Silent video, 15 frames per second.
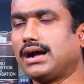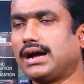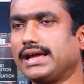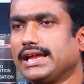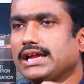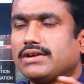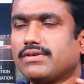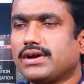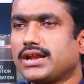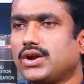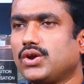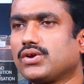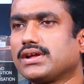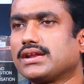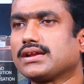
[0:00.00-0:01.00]
ఆ
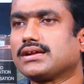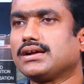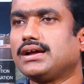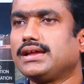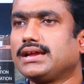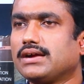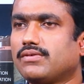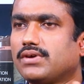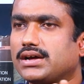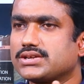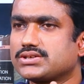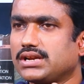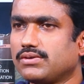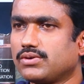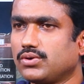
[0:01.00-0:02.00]
ఎంక్వైరీలో కనుక ఇంకా
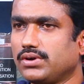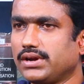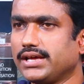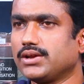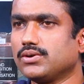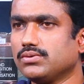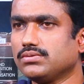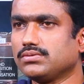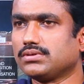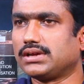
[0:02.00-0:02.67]
వారసులు ఎవరు లేరు